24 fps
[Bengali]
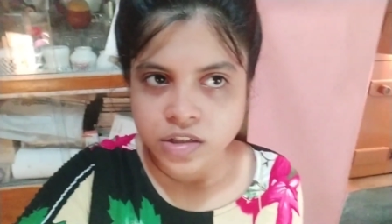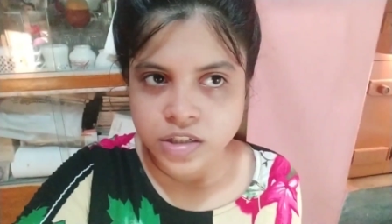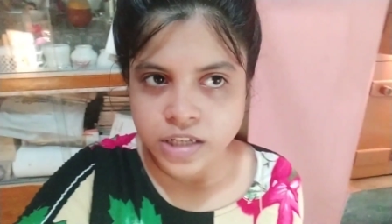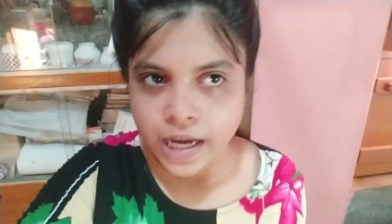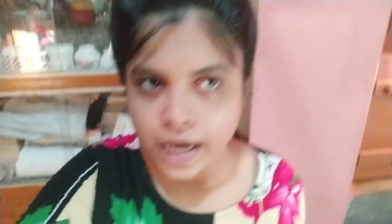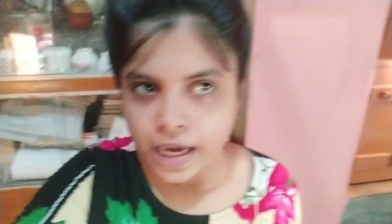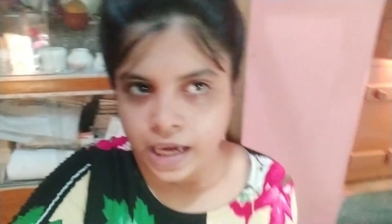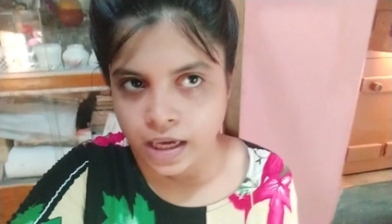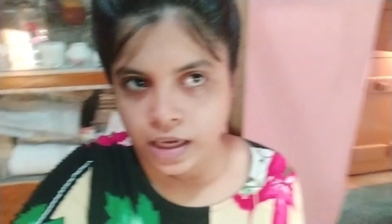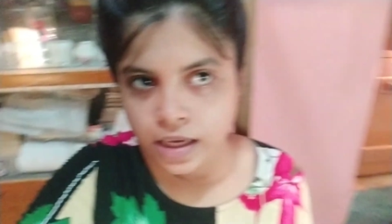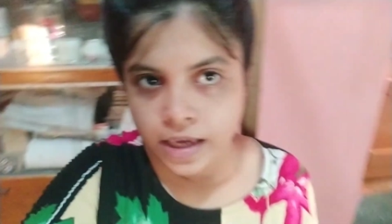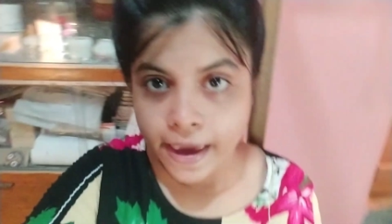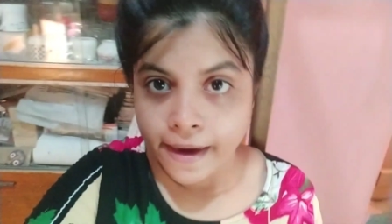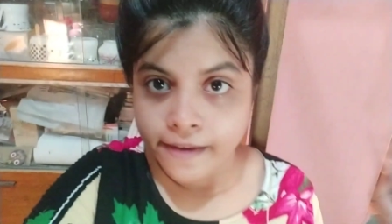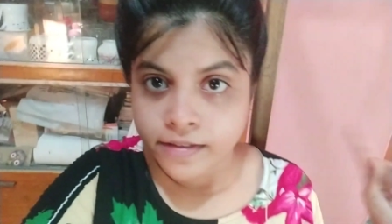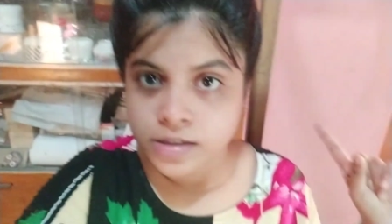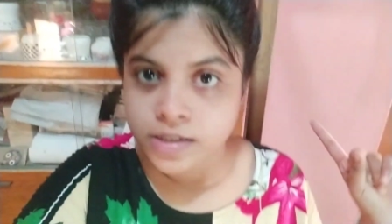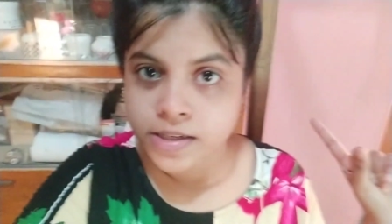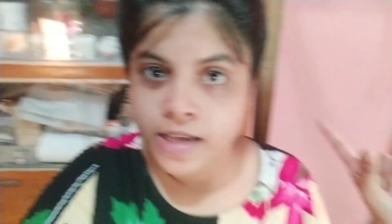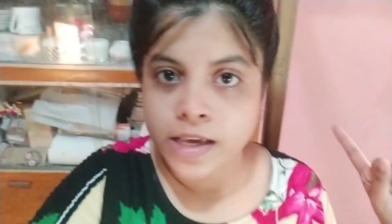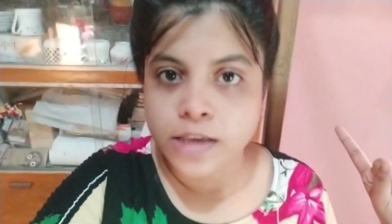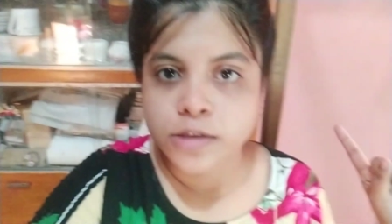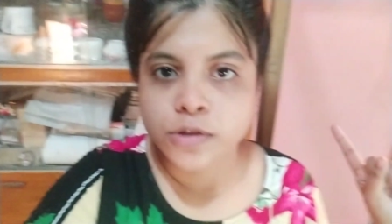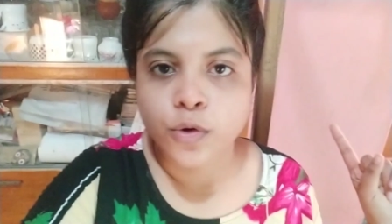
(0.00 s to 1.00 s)
সেই
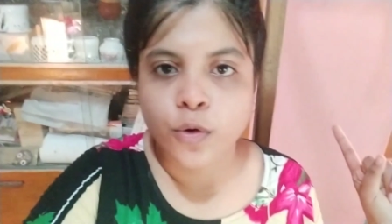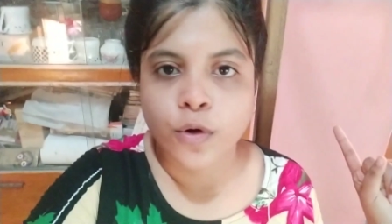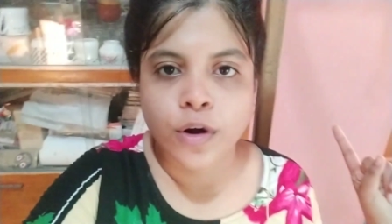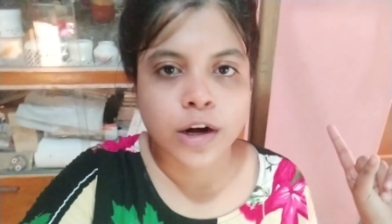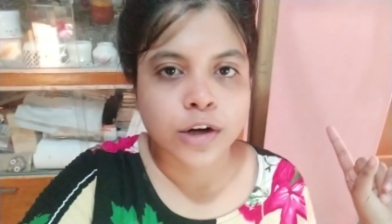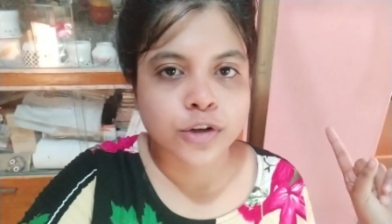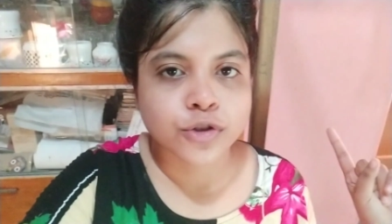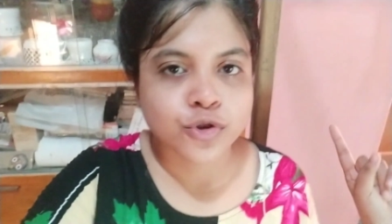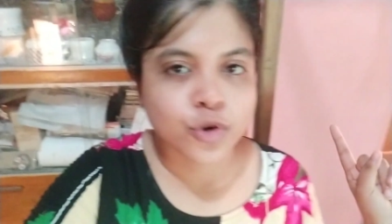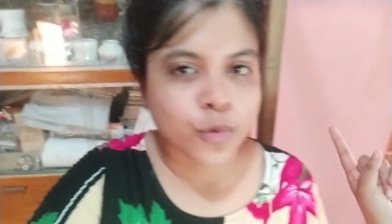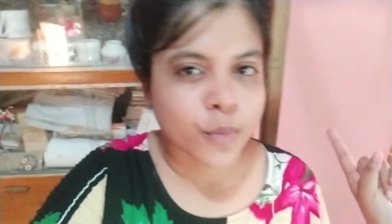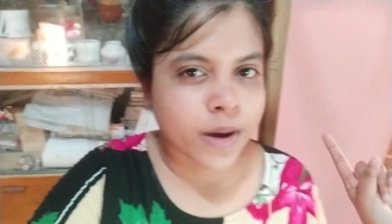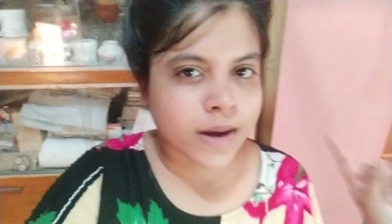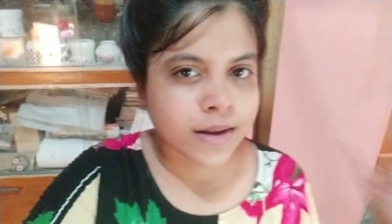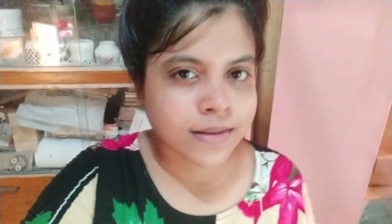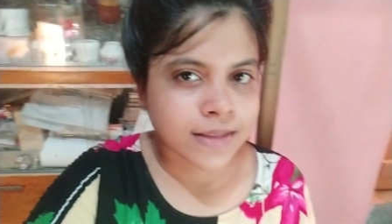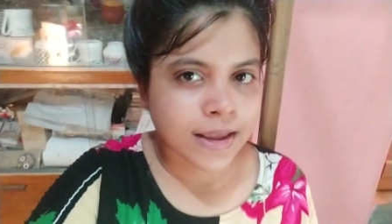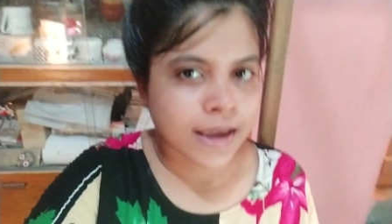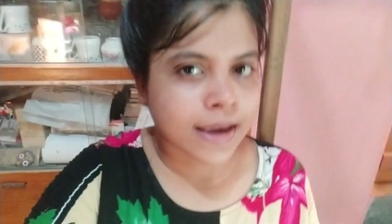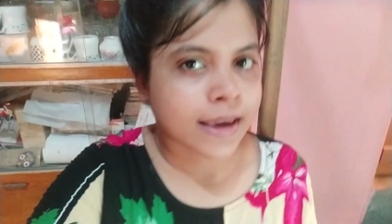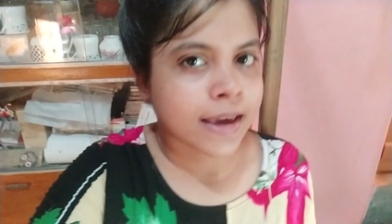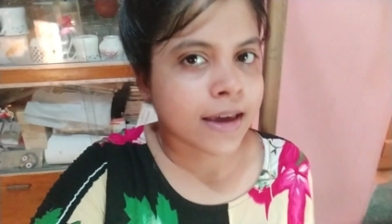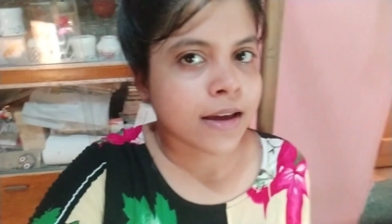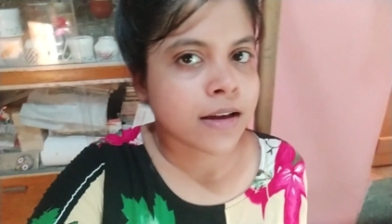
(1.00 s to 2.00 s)
এক্সারসাইজ করার সময়
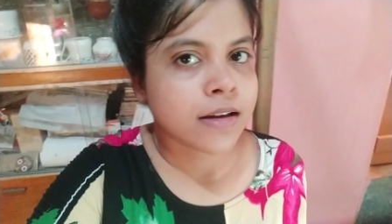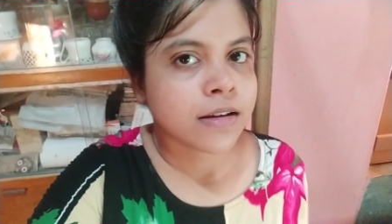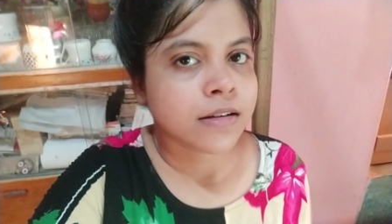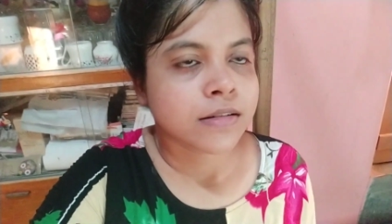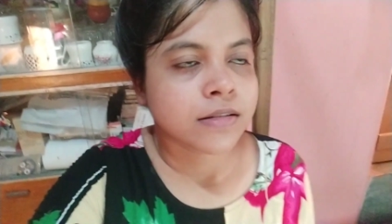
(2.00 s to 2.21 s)
থেকে